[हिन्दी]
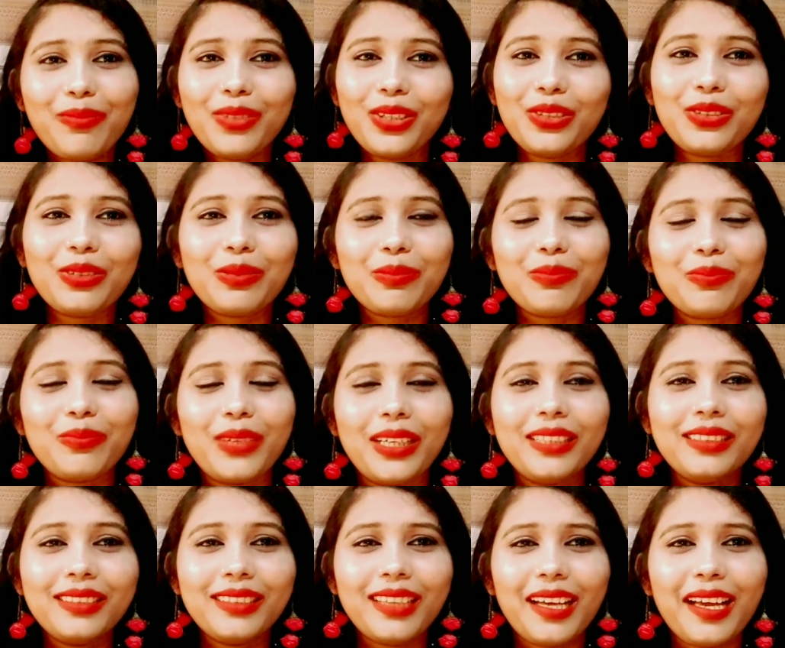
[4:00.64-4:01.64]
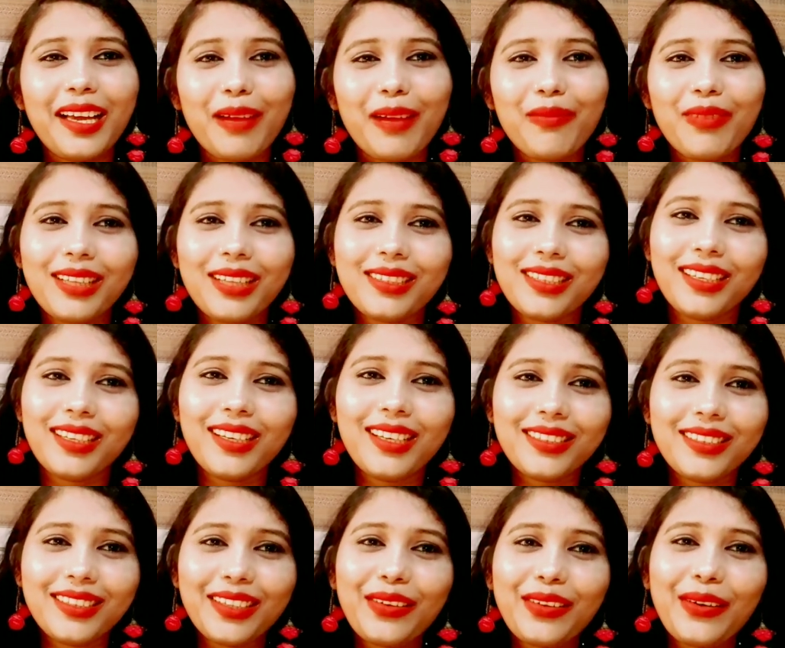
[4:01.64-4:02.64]
आप यूट्यूब बन जाए आपका
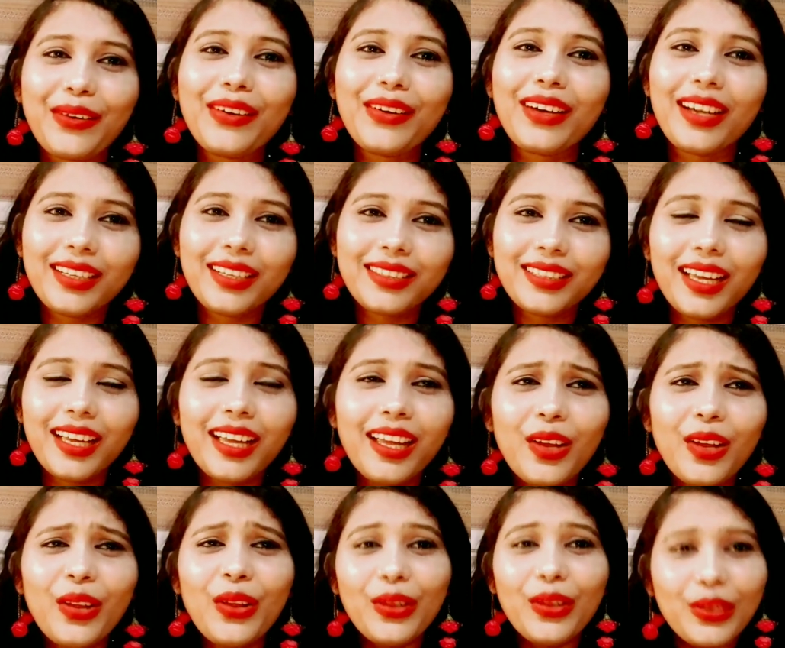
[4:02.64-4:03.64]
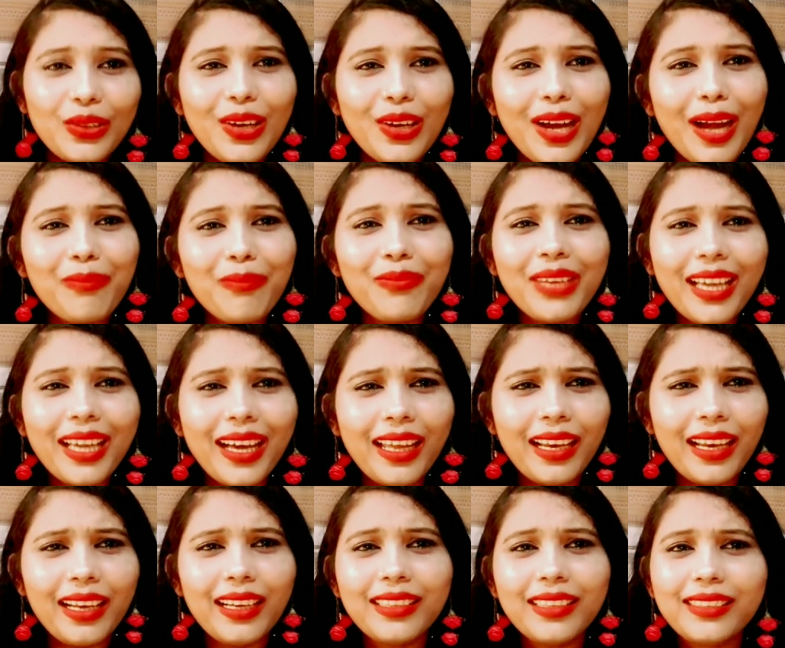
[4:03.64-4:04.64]
चैनल अच्छा ग्रो कर जाए तो आप भी
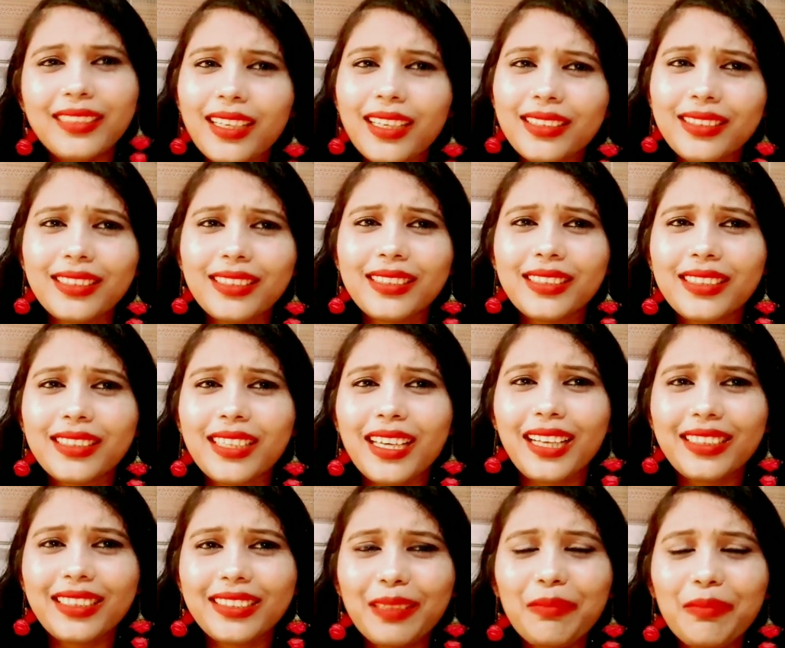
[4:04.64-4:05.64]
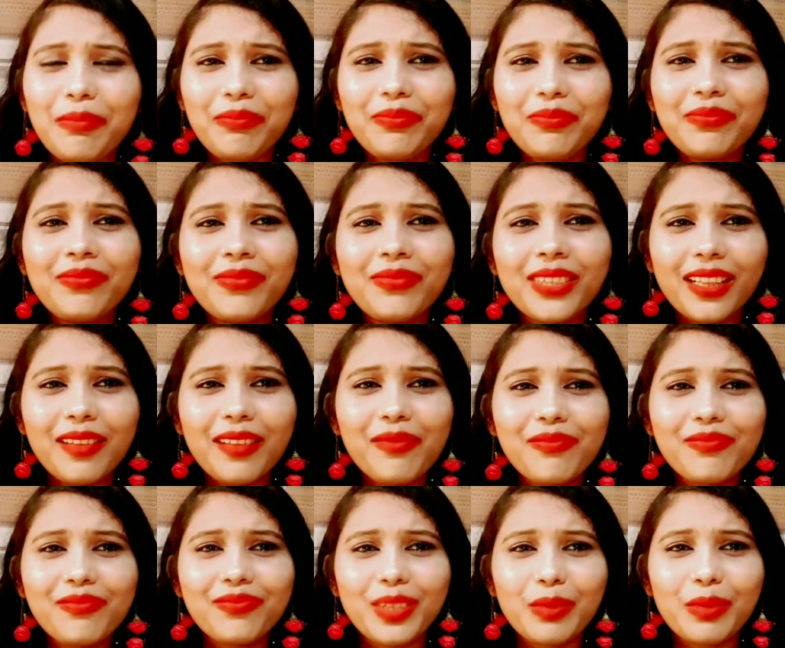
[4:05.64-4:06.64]
खरीद लीजिए अच्छी चीज़ें अच्छी
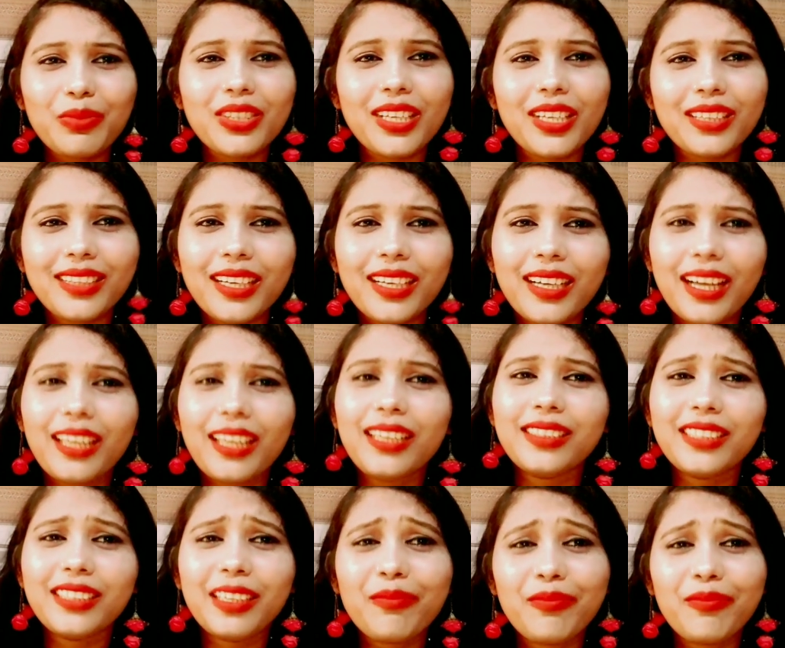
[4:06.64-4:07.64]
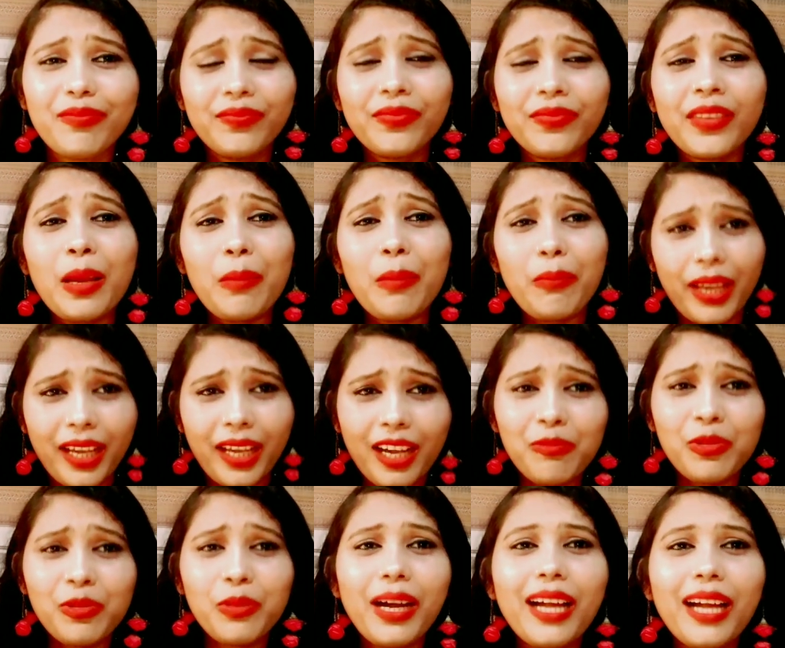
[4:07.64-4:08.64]
मतलब सब कुछ अच्छा कर लीजिए
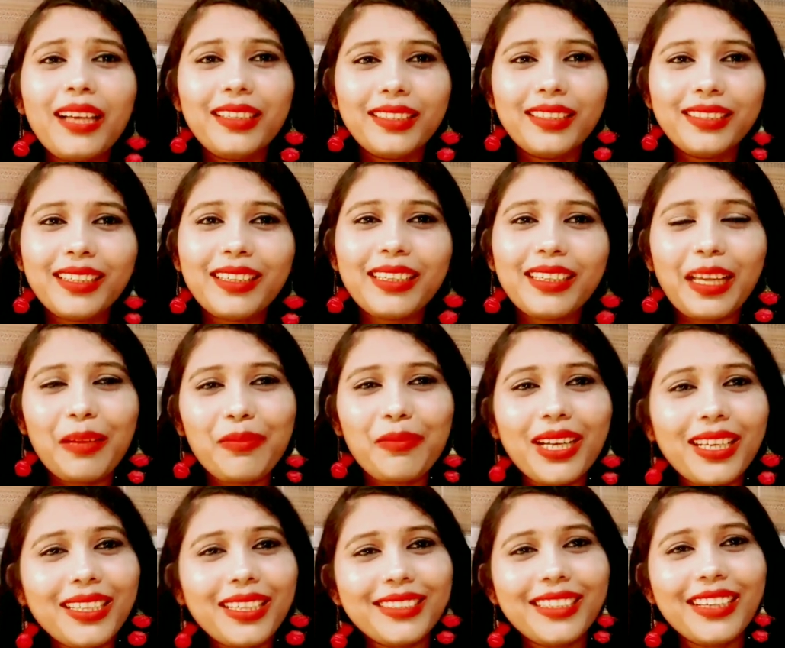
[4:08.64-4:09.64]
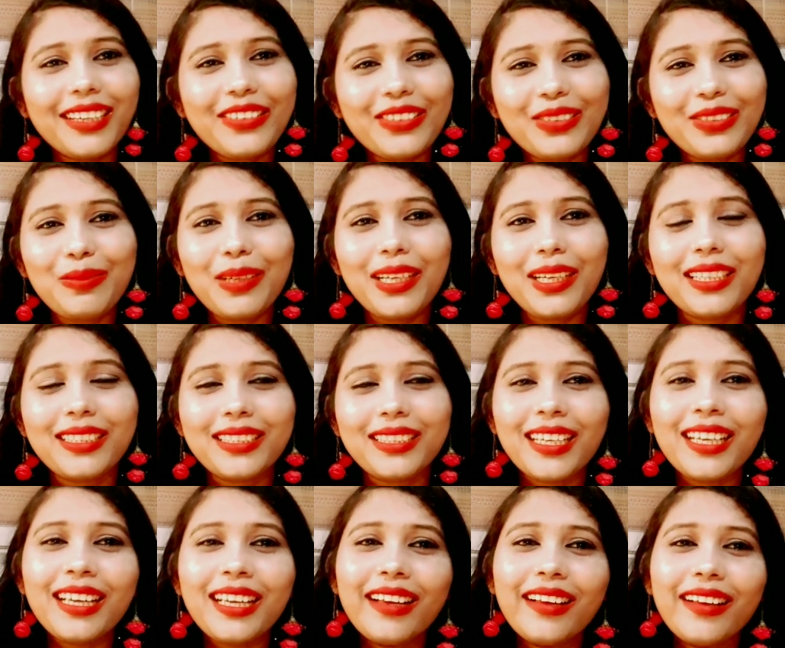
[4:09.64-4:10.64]
महंगा मोबाइल लीजिए कैमरा लीजिए कुछ भी
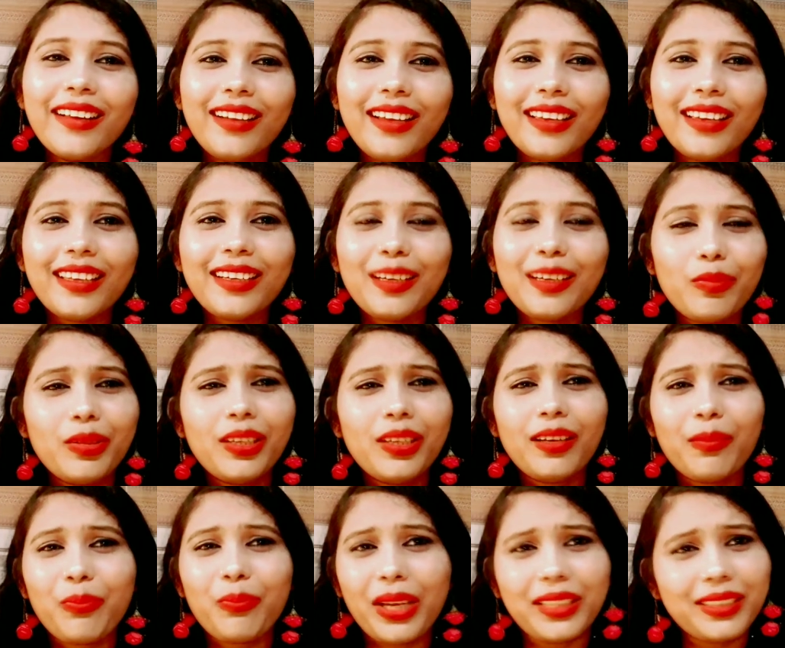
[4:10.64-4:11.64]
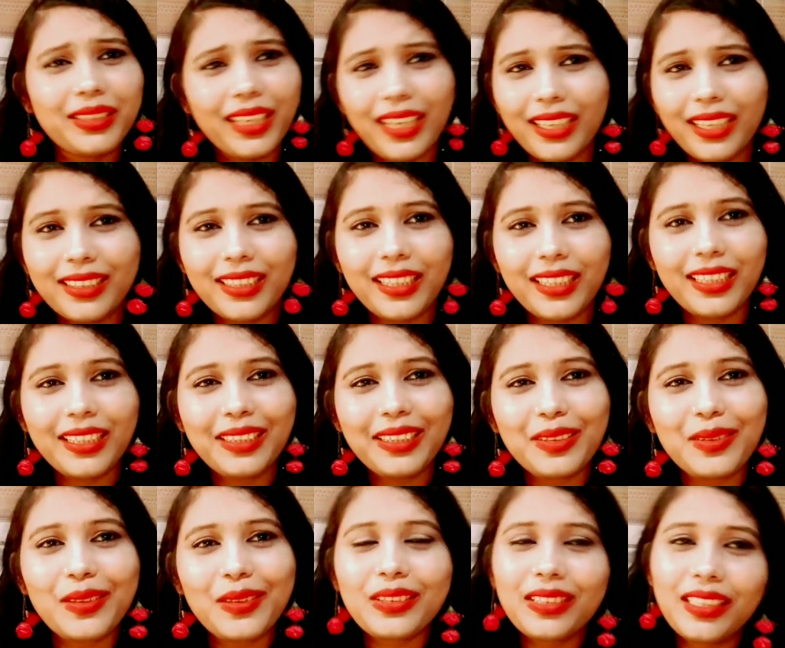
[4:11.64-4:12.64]
लीजिए लेकिन अभी पैसे खर्च करने
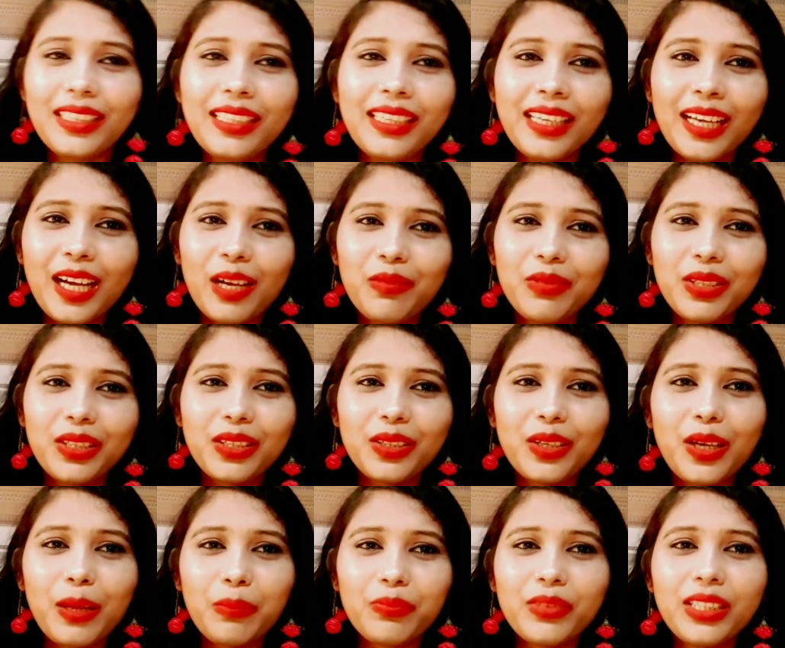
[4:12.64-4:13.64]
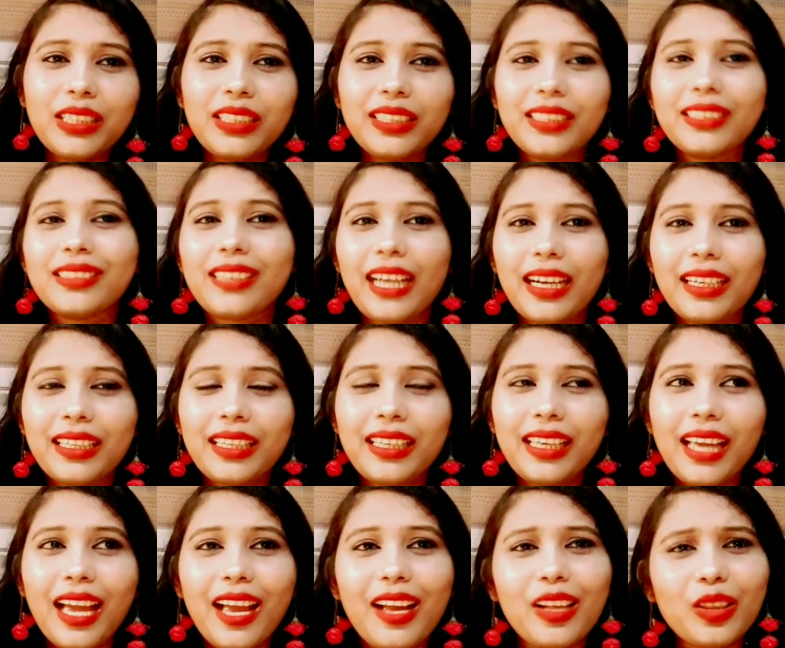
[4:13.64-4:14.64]
की ज़रूरत नहीं है अभी तो आपने स्टार्ट
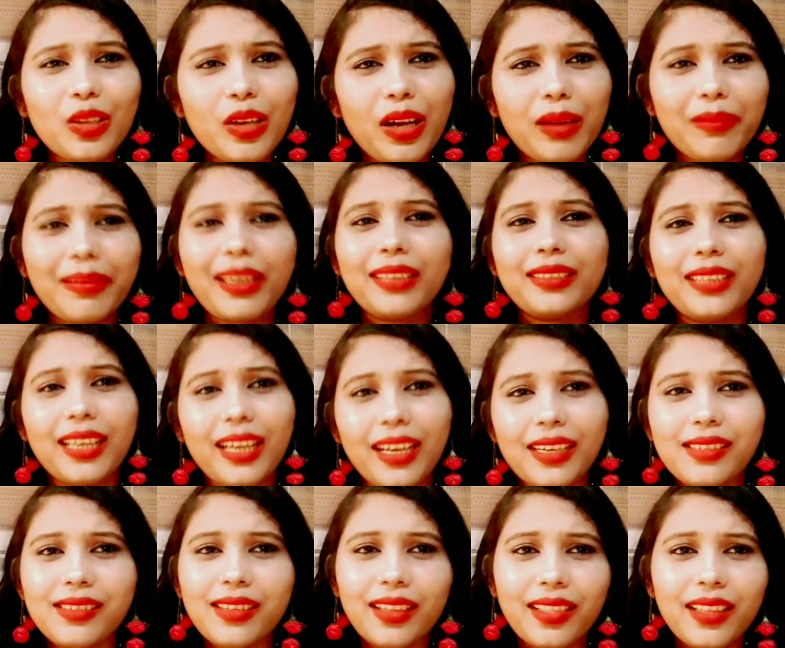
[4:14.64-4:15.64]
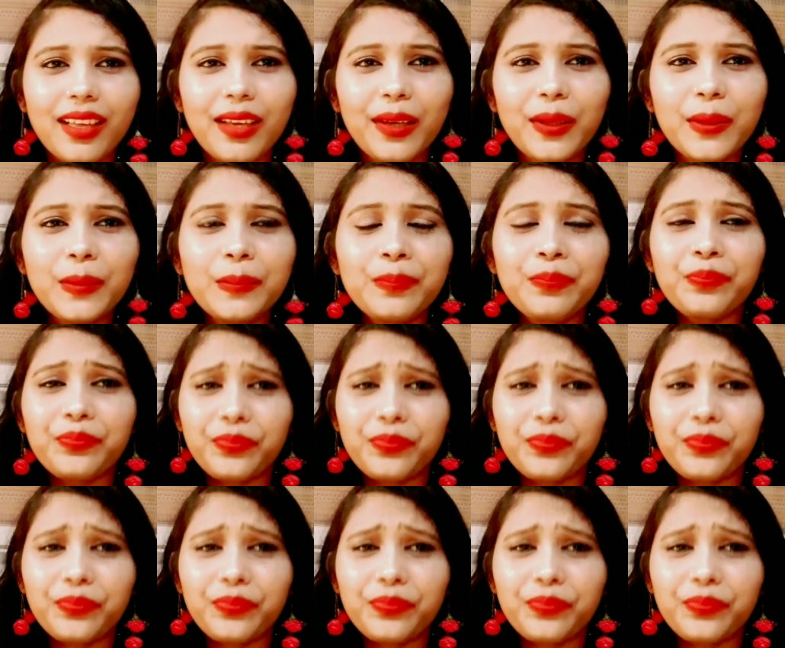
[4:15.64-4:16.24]
किया है तो आप ऐसे कर सकते हैं